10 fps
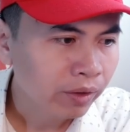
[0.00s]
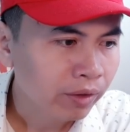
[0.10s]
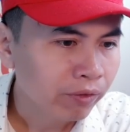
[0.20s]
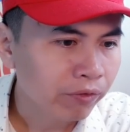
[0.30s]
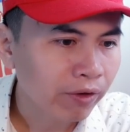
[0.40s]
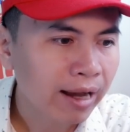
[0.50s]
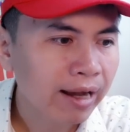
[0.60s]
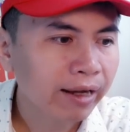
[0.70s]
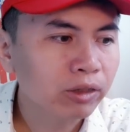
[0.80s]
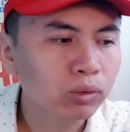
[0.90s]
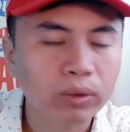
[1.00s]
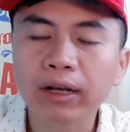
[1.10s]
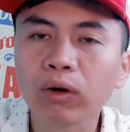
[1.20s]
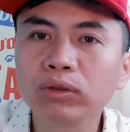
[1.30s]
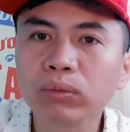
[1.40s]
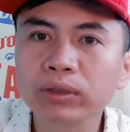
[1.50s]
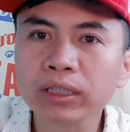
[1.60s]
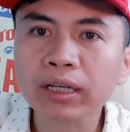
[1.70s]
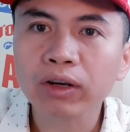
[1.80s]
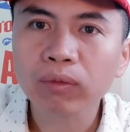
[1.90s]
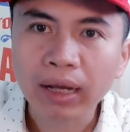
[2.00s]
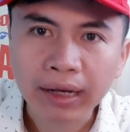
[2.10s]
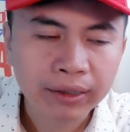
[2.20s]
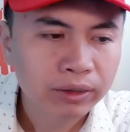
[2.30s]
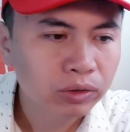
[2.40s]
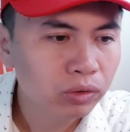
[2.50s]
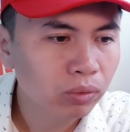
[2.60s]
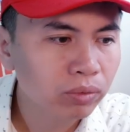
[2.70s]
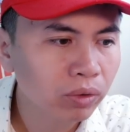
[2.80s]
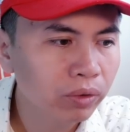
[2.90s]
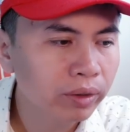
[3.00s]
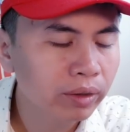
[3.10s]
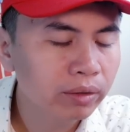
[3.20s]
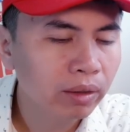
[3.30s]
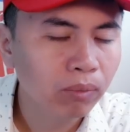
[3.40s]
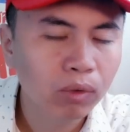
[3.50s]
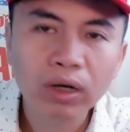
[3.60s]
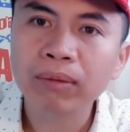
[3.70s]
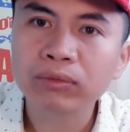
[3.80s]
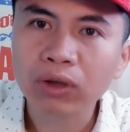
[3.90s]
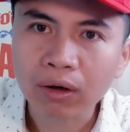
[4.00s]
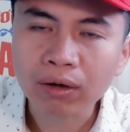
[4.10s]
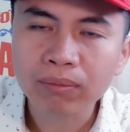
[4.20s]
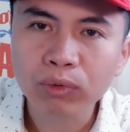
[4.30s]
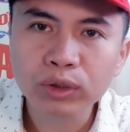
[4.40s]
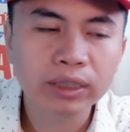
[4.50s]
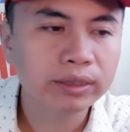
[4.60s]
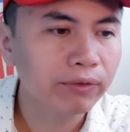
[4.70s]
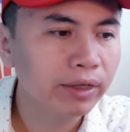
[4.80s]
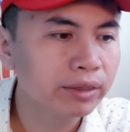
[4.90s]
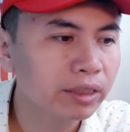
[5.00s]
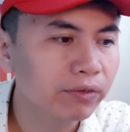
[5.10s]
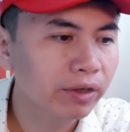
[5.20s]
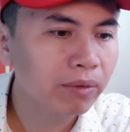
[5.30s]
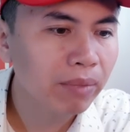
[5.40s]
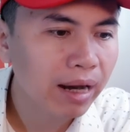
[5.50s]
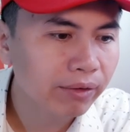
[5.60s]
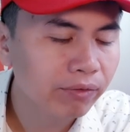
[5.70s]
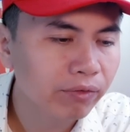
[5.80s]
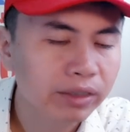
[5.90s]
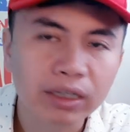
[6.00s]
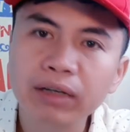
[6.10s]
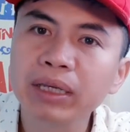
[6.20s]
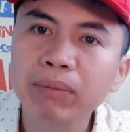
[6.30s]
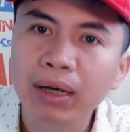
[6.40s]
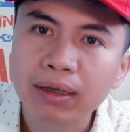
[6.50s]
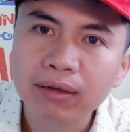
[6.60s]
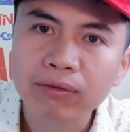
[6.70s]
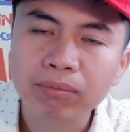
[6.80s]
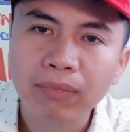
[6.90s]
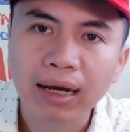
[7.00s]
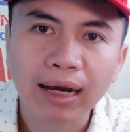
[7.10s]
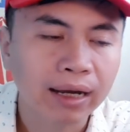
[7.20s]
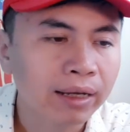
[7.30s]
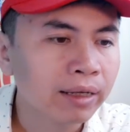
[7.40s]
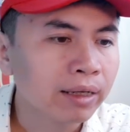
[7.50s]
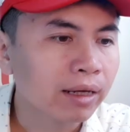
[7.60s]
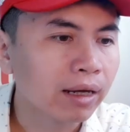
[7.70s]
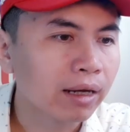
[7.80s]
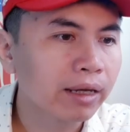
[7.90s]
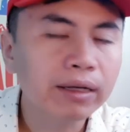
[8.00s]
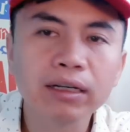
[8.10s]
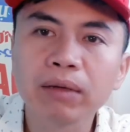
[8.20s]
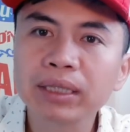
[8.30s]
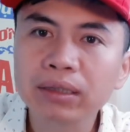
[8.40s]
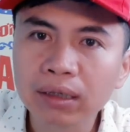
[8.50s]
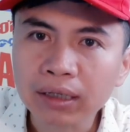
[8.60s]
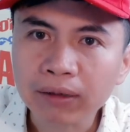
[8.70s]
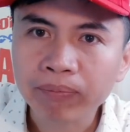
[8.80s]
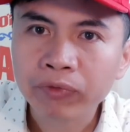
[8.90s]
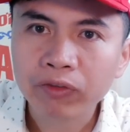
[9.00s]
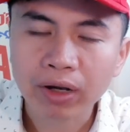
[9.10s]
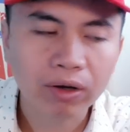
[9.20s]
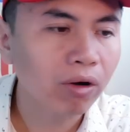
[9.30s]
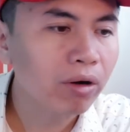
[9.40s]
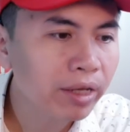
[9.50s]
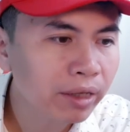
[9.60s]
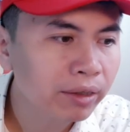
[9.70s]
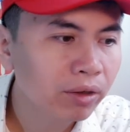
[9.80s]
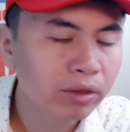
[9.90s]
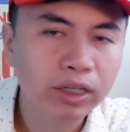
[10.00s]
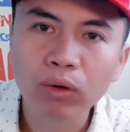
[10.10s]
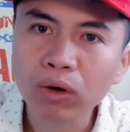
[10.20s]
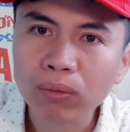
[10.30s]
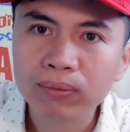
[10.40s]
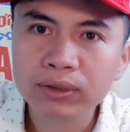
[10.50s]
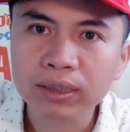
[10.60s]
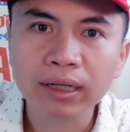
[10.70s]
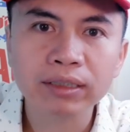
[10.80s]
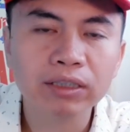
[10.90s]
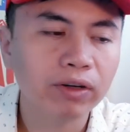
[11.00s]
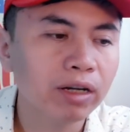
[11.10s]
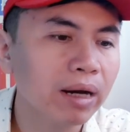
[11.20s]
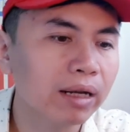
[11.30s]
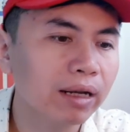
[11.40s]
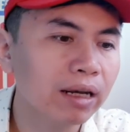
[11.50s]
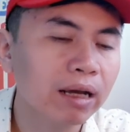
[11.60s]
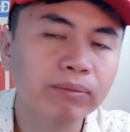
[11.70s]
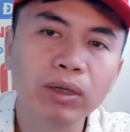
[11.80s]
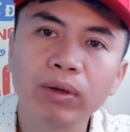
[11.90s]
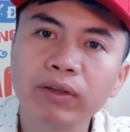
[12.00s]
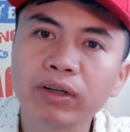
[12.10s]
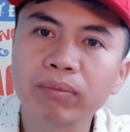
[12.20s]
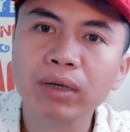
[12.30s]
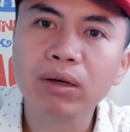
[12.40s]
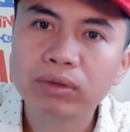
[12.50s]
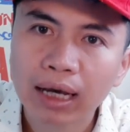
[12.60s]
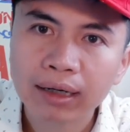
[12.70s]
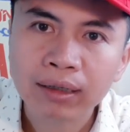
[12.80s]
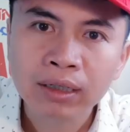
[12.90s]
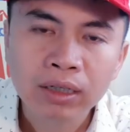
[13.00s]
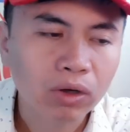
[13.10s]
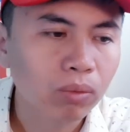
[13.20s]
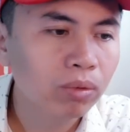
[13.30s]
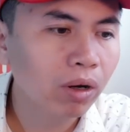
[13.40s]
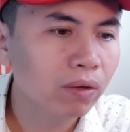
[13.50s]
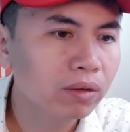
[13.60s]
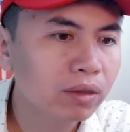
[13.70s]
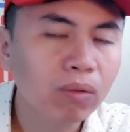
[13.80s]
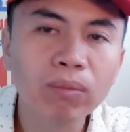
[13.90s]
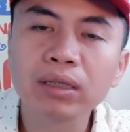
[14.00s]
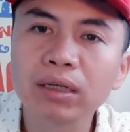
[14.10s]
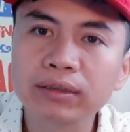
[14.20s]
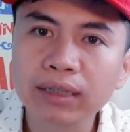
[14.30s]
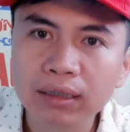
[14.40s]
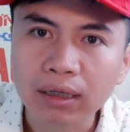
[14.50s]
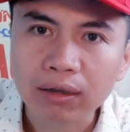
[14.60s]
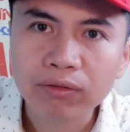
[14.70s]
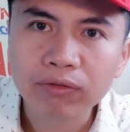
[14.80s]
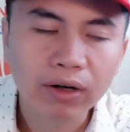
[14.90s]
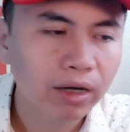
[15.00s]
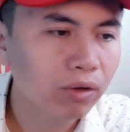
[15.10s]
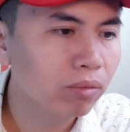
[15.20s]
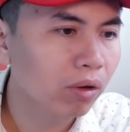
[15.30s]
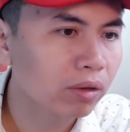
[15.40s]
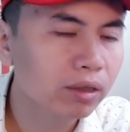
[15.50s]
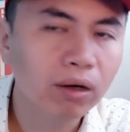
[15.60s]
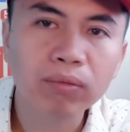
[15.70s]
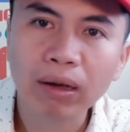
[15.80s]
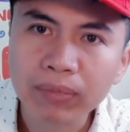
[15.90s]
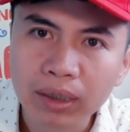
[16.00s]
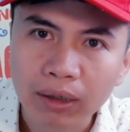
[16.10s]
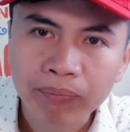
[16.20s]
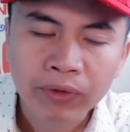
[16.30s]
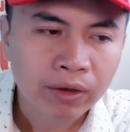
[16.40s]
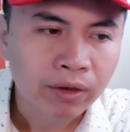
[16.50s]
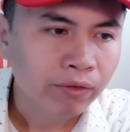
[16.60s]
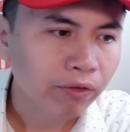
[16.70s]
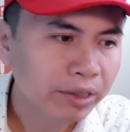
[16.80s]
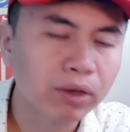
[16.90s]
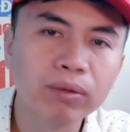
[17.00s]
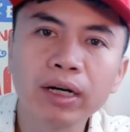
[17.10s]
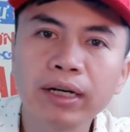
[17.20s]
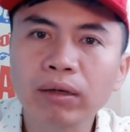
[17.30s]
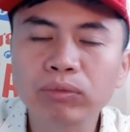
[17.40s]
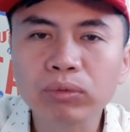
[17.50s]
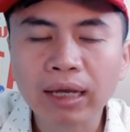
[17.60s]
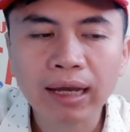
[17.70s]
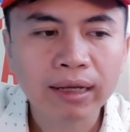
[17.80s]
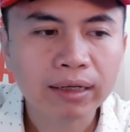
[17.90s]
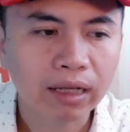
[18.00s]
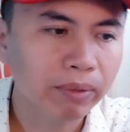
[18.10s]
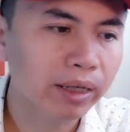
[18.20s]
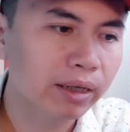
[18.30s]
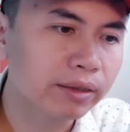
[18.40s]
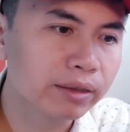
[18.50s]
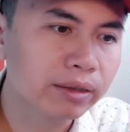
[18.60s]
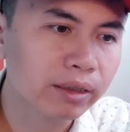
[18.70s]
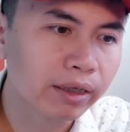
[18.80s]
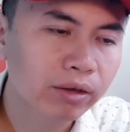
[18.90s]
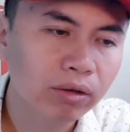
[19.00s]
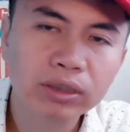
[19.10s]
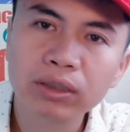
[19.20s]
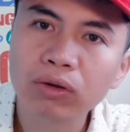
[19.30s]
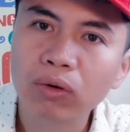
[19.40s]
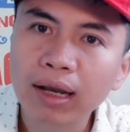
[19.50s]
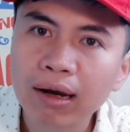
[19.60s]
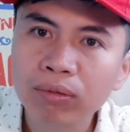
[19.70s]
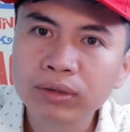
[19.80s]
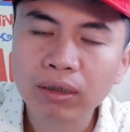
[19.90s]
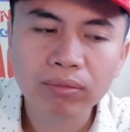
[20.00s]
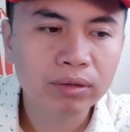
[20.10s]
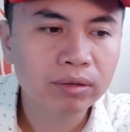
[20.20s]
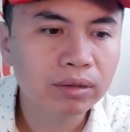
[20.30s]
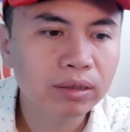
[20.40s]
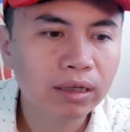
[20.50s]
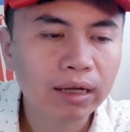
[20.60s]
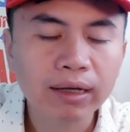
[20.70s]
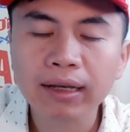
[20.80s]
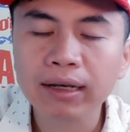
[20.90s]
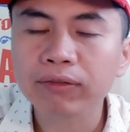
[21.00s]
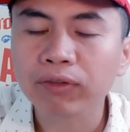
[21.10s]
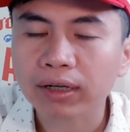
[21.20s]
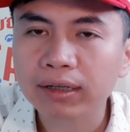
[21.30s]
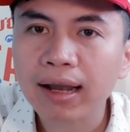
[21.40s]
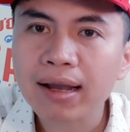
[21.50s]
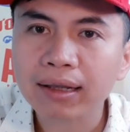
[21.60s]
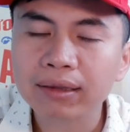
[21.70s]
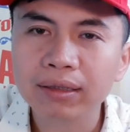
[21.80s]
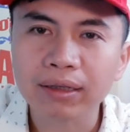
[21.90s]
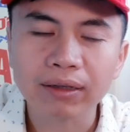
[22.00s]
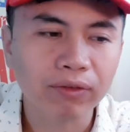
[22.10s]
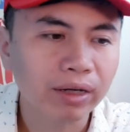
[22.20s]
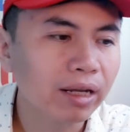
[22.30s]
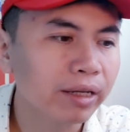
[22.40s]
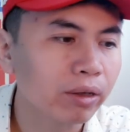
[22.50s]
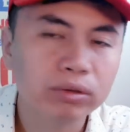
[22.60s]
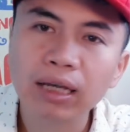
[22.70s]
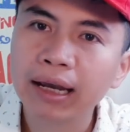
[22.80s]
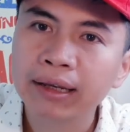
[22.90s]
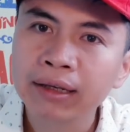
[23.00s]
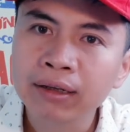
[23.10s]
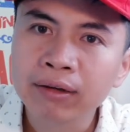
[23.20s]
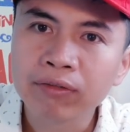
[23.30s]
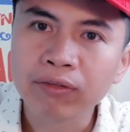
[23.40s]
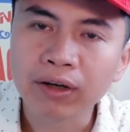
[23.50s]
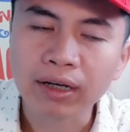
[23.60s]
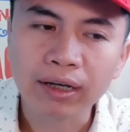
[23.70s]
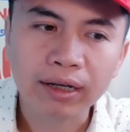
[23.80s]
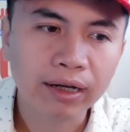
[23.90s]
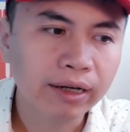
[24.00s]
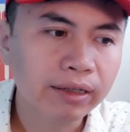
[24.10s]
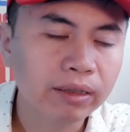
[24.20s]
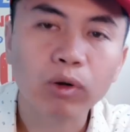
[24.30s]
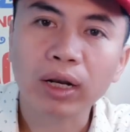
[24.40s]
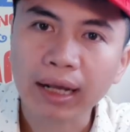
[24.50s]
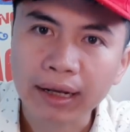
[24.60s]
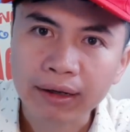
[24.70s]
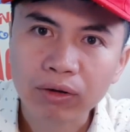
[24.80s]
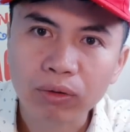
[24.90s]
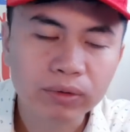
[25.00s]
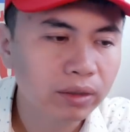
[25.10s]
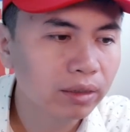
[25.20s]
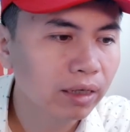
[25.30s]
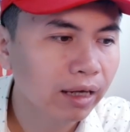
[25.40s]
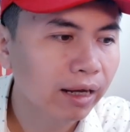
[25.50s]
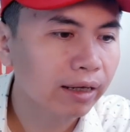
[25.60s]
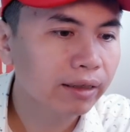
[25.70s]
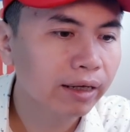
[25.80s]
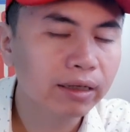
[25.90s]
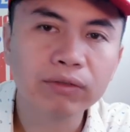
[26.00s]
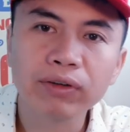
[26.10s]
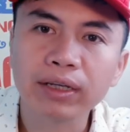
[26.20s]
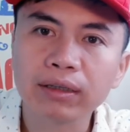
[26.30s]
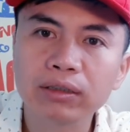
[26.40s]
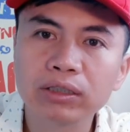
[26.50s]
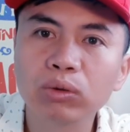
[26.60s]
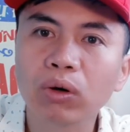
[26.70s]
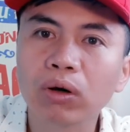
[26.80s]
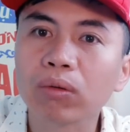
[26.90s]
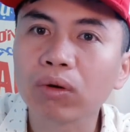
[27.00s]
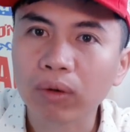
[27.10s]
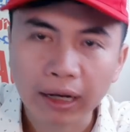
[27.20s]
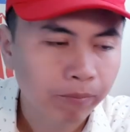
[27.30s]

và cái chủ đề nội dung chính ngày hôm nay chúng tôi ờ, muốn làm rõ muốn chia sẻ với anh chị và các bạn về những cái bí mật mà uh, ít người biết tới và có khi nhiều lúc chính anh chị và các bạn đang làm trong lĩnh vực bất động sản cũng còn không mường tượng ra được và cũng còn không nắm được và nhiều người trong chúng ta đặc biệt là những người có trình độ cao trong các cái lĩnh vực khác thì vẫn đang hiểu sai về cái tập đoàn này cũng như là cái đơn vị siêu to khổng lồ này